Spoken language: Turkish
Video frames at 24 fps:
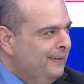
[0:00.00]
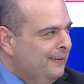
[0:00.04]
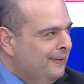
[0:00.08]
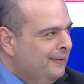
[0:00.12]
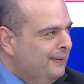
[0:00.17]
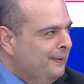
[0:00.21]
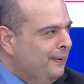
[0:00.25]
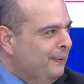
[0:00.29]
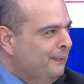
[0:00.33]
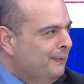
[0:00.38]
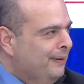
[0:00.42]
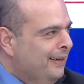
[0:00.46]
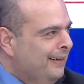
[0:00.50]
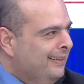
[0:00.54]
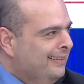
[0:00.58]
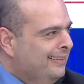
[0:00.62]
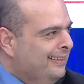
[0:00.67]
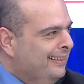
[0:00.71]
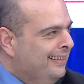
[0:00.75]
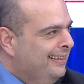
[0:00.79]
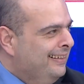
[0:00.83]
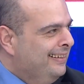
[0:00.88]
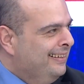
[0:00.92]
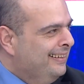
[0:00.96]
Deyince hocam
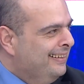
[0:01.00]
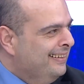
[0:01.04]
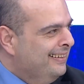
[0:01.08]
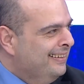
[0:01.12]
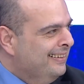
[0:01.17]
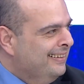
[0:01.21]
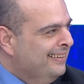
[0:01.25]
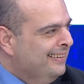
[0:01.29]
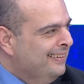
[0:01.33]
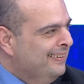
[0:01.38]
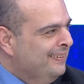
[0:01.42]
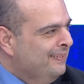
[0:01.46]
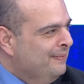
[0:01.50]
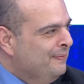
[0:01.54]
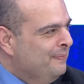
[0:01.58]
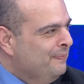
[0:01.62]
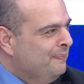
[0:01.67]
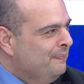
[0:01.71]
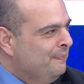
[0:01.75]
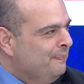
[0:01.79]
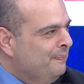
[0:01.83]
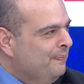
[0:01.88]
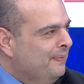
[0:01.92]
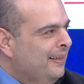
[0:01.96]
bahsedeyim. Stratford'un
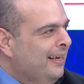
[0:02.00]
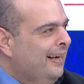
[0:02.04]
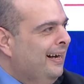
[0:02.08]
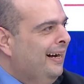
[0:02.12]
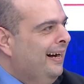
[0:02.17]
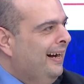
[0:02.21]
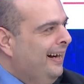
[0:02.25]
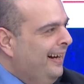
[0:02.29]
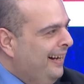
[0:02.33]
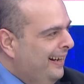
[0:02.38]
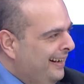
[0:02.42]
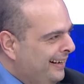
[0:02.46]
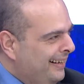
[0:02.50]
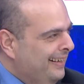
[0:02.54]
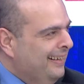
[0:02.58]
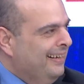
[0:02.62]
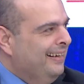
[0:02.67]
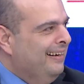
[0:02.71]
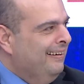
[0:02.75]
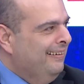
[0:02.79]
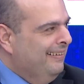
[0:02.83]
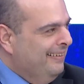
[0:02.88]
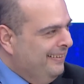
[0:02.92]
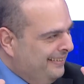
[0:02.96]
haritası geldi ha,
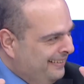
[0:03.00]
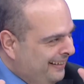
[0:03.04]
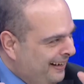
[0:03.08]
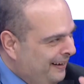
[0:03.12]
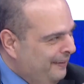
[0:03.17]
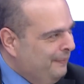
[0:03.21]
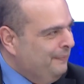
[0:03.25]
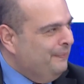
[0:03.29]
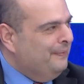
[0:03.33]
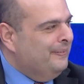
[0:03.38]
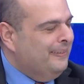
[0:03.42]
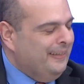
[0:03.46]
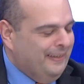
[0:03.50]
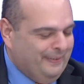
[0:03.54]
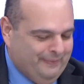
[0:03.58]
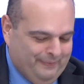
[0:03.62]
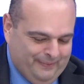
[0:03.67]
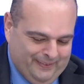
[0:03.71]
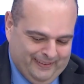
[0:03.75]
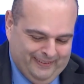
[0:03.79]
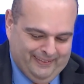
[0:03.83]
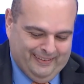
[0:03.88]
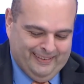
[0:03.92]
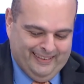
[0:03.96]
aklıma. Evet, Şu tamam, neydi?
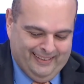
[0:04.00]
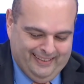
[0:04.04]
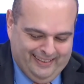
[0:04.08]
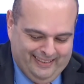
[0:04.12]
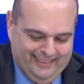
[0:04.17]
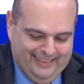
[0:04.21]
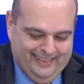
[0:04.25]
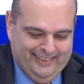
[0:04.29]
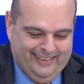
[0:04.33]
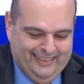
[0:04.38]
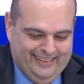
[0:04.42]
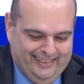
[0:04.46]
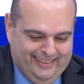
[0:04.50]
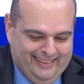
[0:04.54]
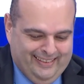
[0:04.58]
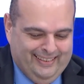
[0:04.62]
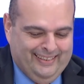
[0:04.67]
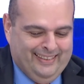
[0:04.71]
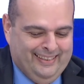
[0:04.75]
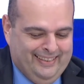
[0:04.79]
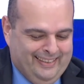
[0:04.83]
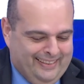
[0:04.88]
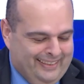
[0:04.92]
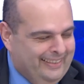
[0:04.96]
Tamam, evet. Friedman'ın
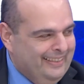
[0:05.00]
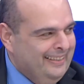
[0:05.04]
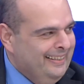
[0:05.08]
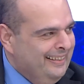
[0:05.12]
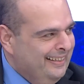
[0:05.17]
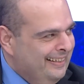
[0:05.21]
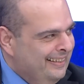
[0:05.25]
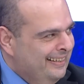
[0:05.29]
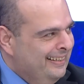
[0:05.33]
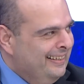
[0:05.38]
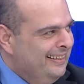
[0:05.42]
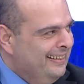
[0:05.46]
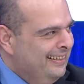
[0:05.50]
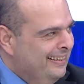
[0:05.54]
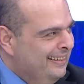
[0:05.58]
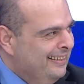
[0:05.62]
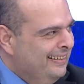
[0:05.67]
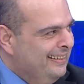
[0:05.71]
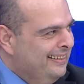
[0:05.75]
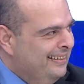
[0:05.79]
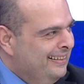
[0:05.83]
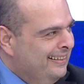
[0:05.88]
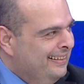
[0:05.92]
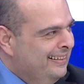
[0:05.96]

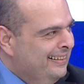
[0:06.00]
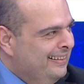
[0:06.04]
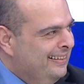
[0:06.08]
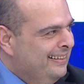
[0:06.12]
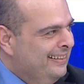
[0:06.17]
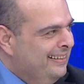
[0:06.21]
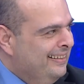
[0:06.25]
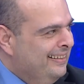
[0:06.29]
kitabındaki harita.